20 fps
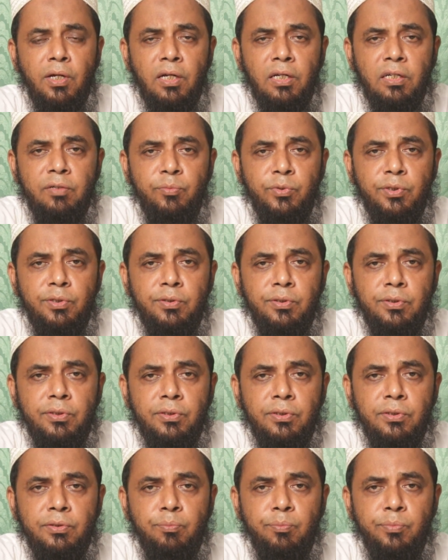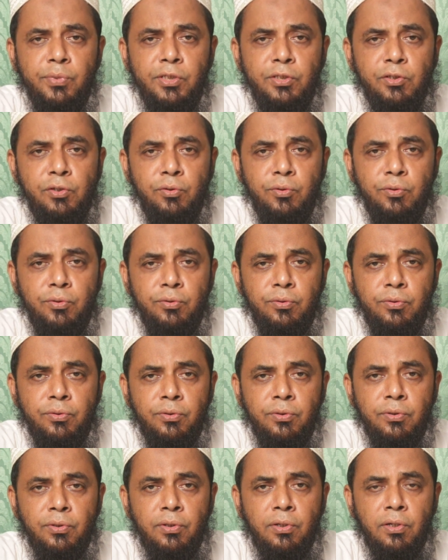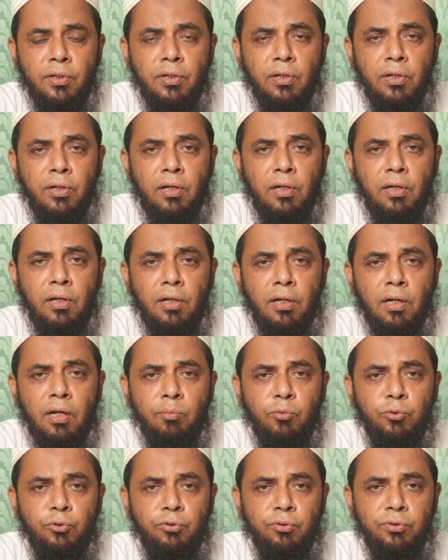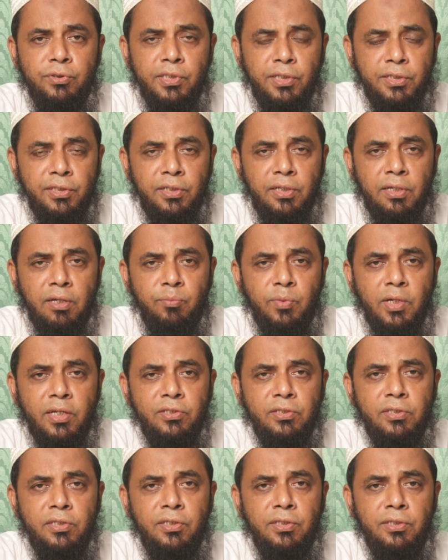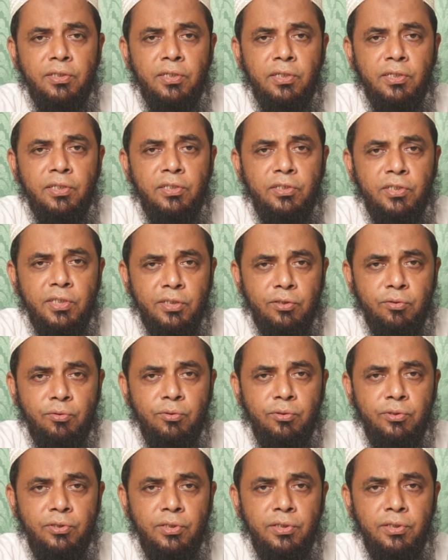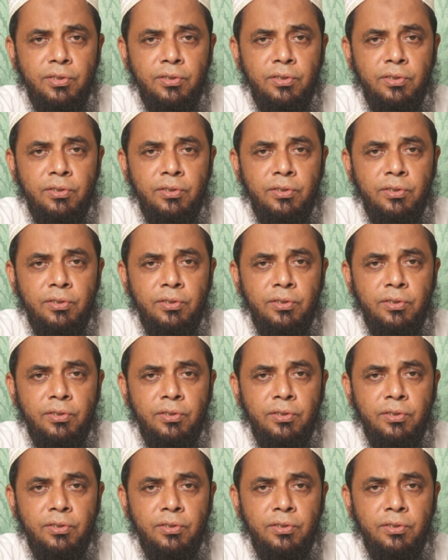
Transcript: আগামী ভিডিওর আমন্ত্রণ জানিয়ে আমি আজকে এখানে শেষ করছি